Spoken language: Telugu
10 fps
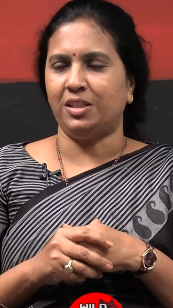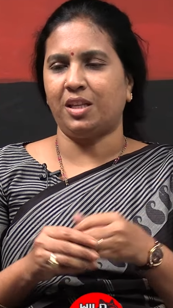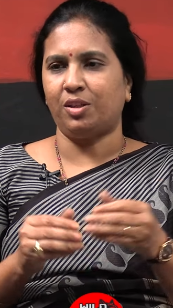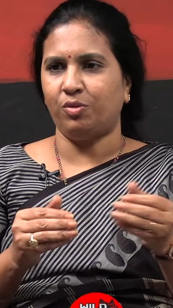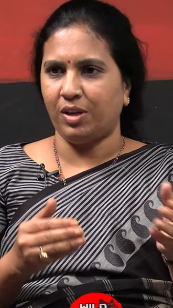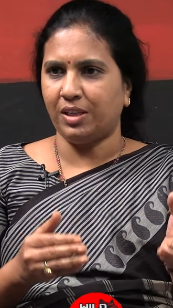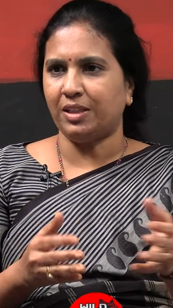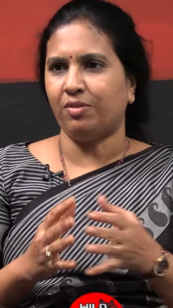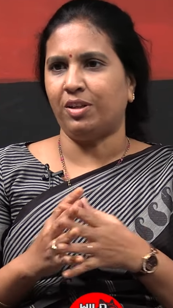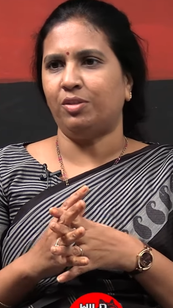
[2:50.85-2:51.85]
సరే నువ్వు
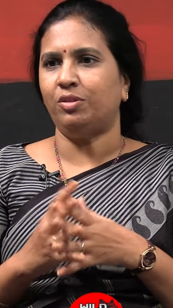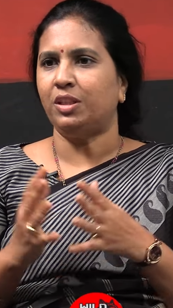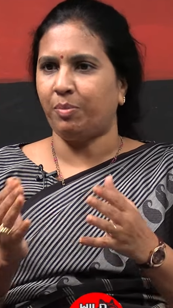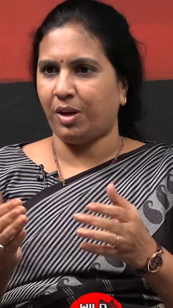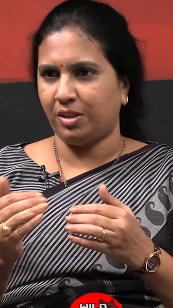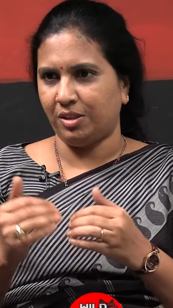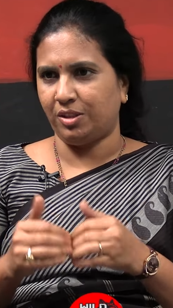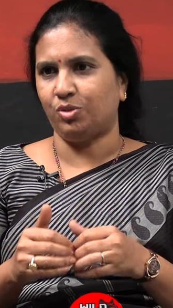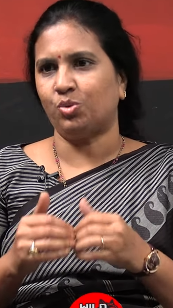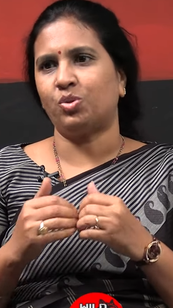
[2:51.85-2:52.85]
వెళ్తే వెళ్ళు నీ పార్టీ
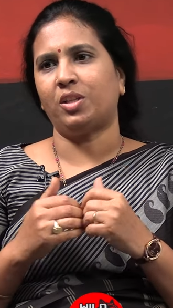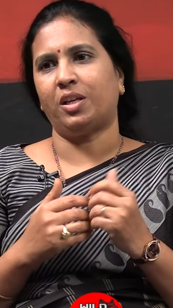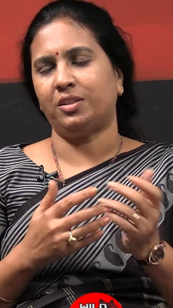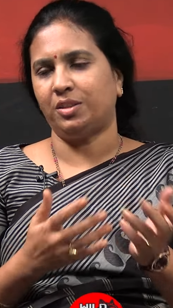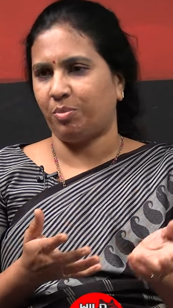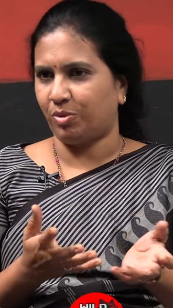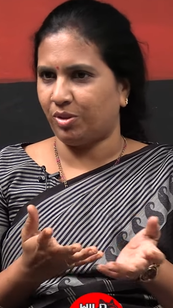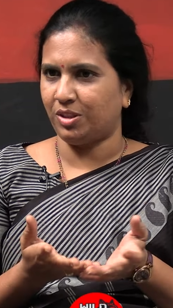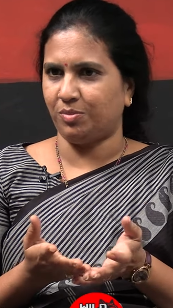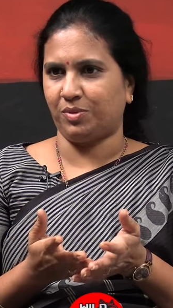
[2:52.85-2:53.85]
నేను చూస్తానని చెప్పి
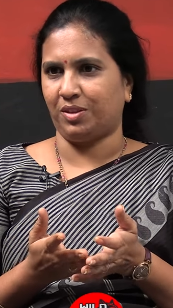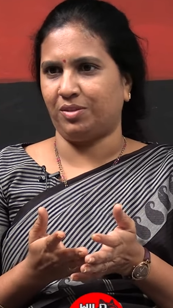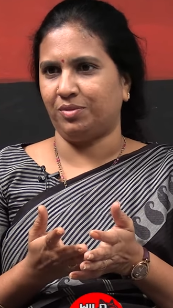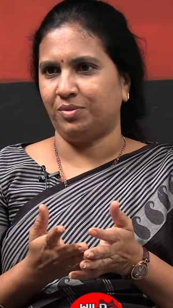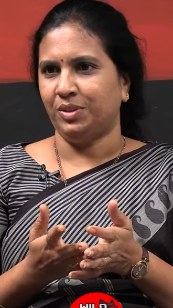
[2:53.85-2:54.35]
కూడా చెప్తాడు